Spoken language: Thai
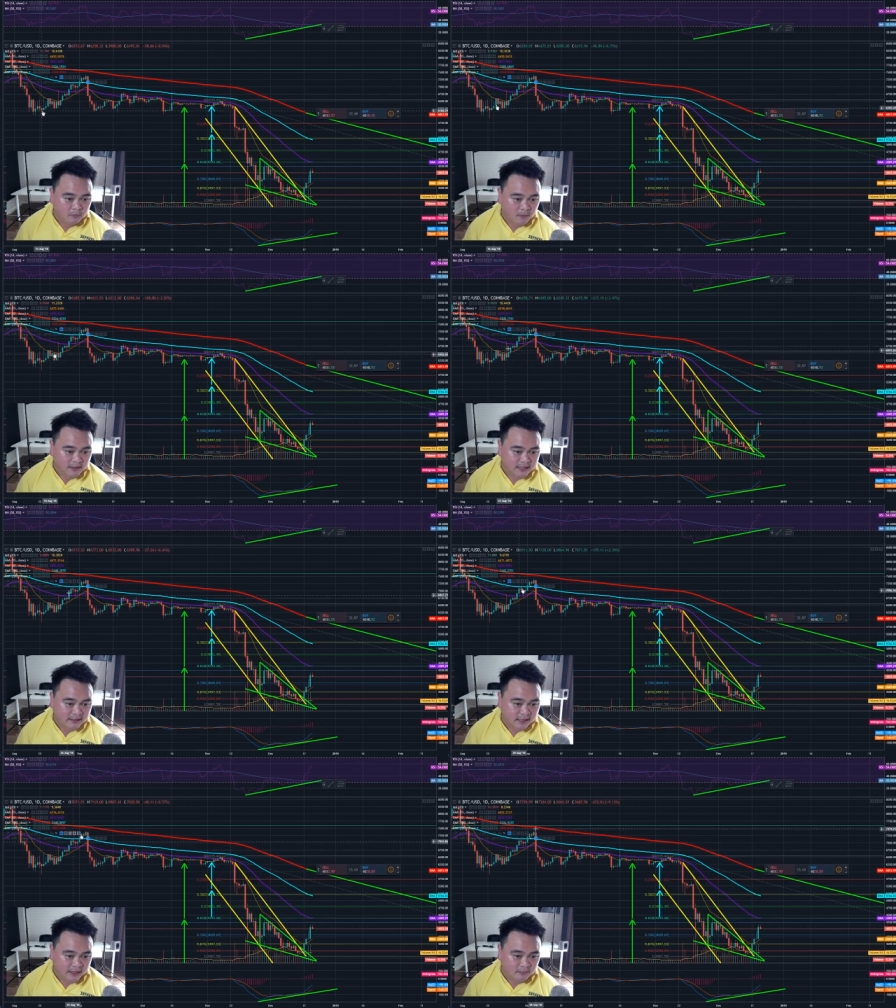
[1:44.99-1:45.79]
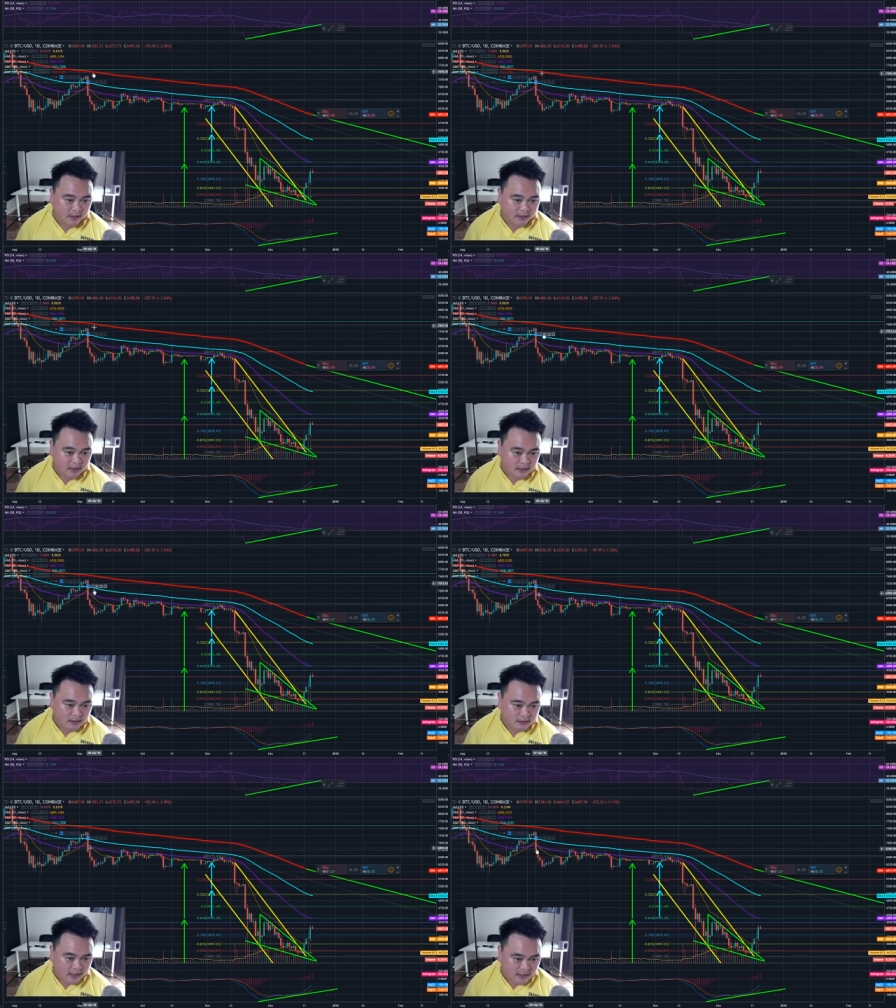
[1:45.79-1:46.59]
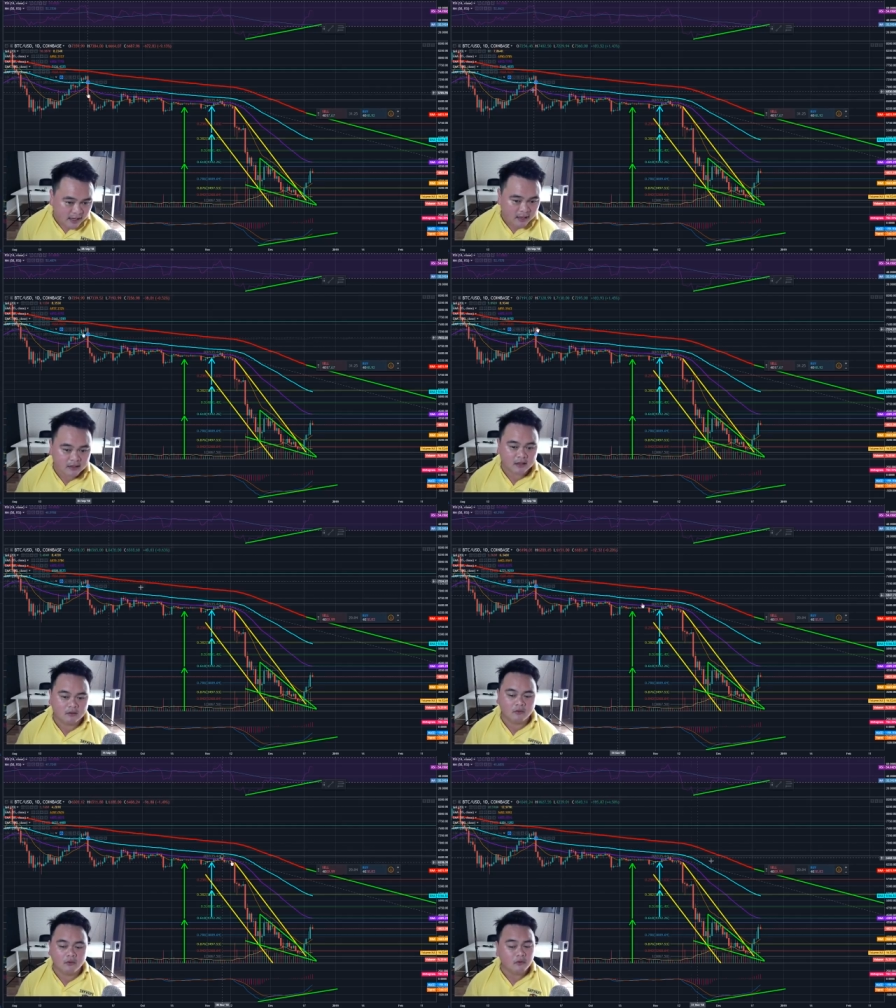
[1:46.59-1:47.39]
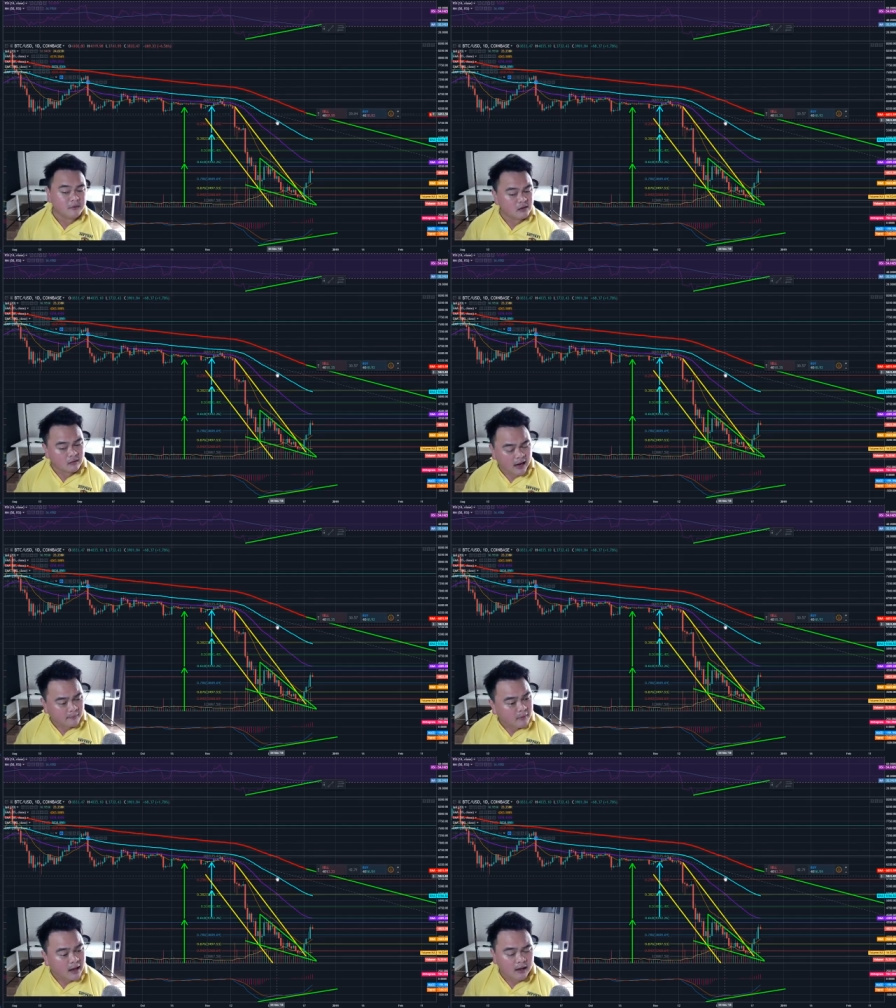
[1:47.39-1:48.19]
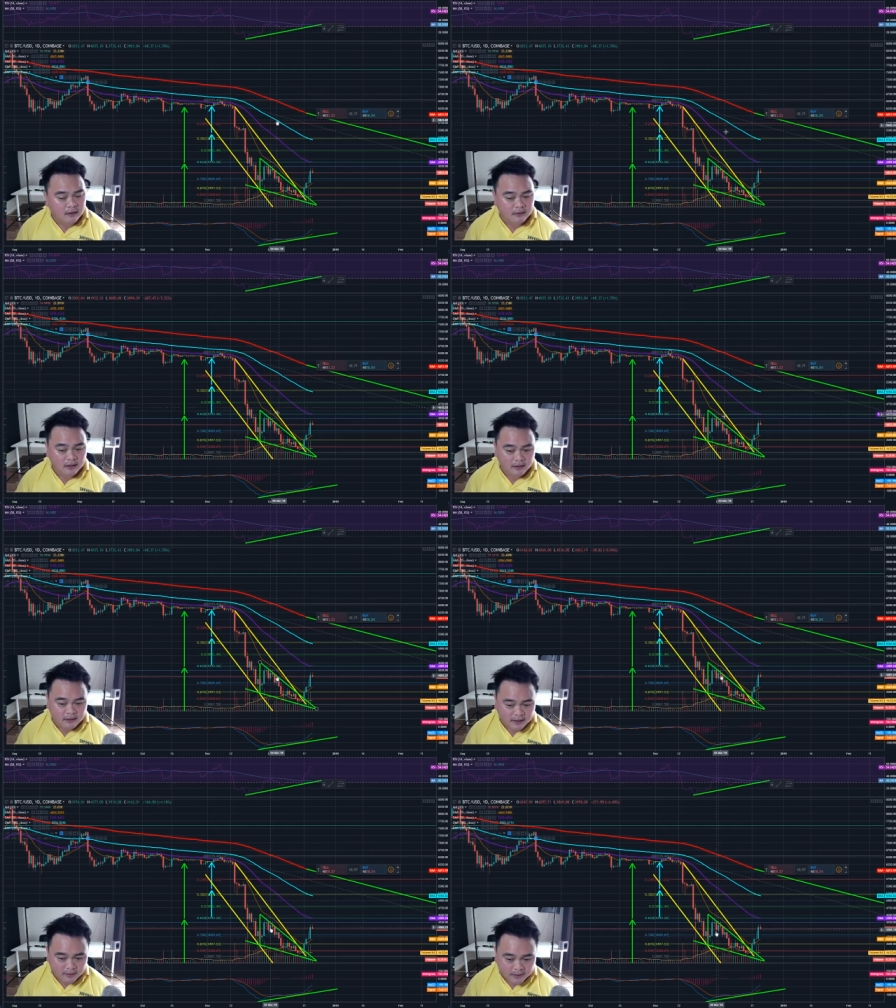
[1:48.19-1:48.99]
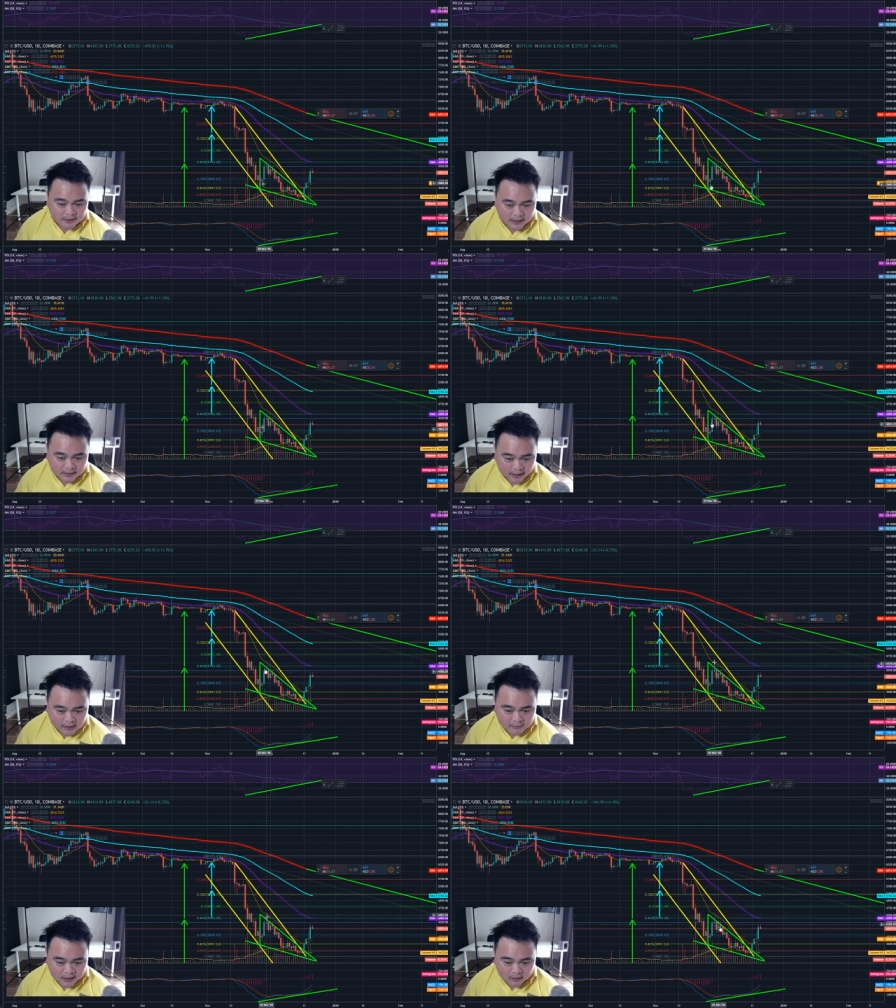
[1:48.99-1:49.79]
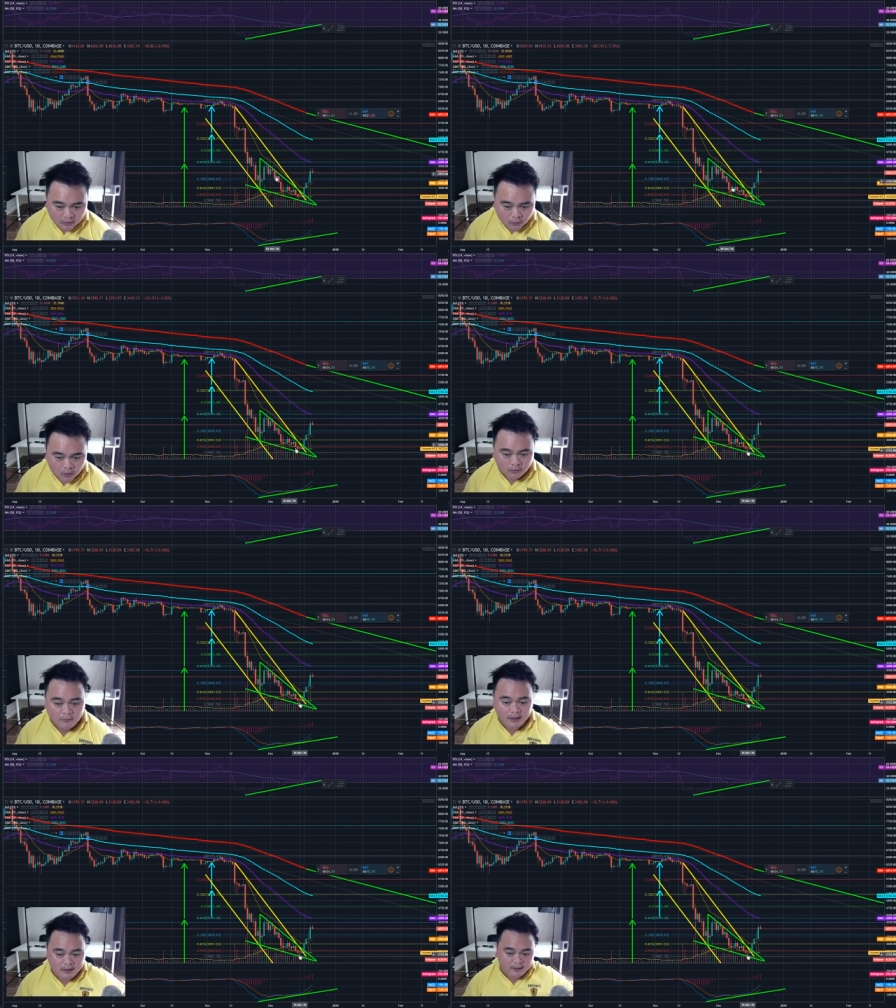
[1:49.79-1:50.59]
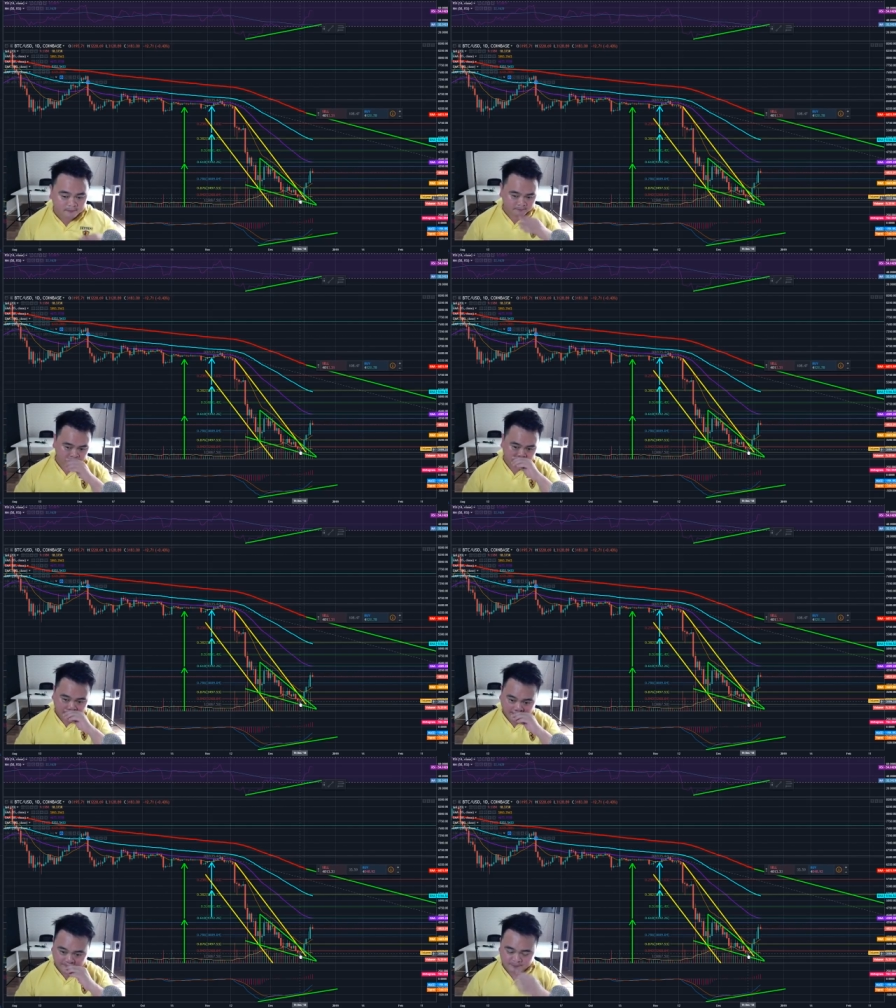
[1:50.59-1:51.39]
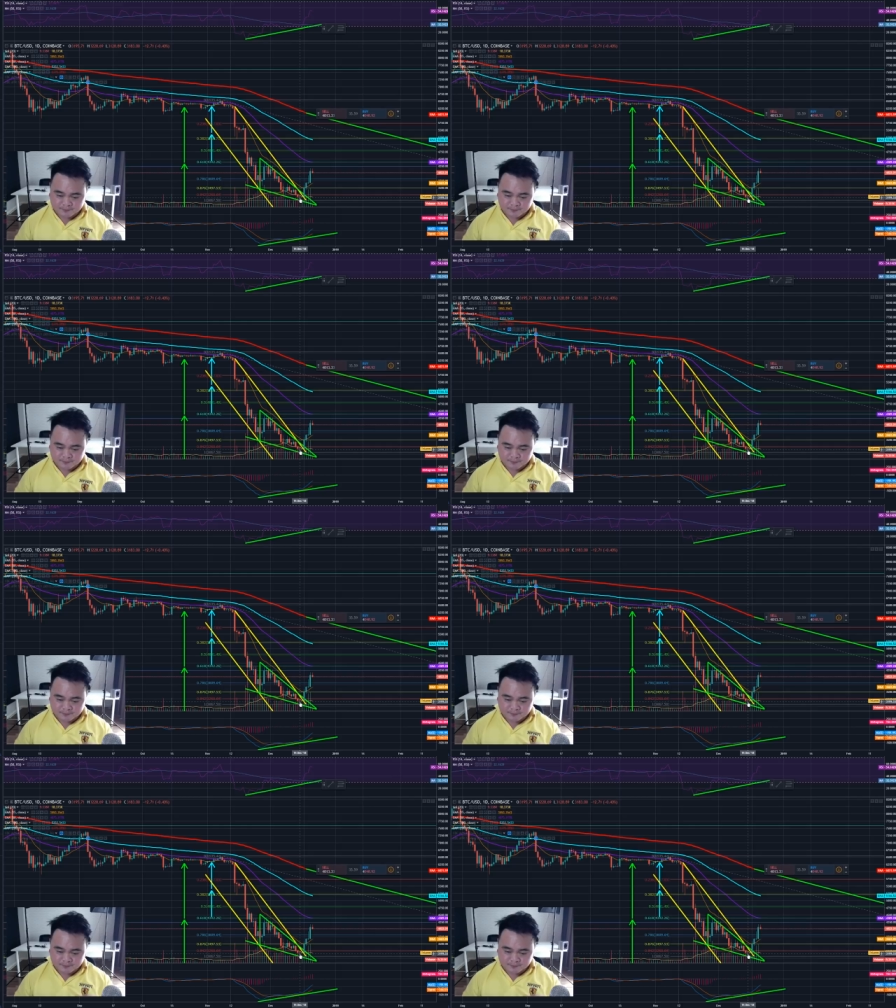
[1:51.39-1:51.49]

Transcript: พอมันไต่ขึ้นไปเนี่ยแล้วเกิดแท่งแดงเนี่ยโอ้มีโอกาสมากนะอย่างเงี้ยไหมไต่ขึ้นมาแล้วก็ร่วงลงมาอย่างเงี้ยนะครับ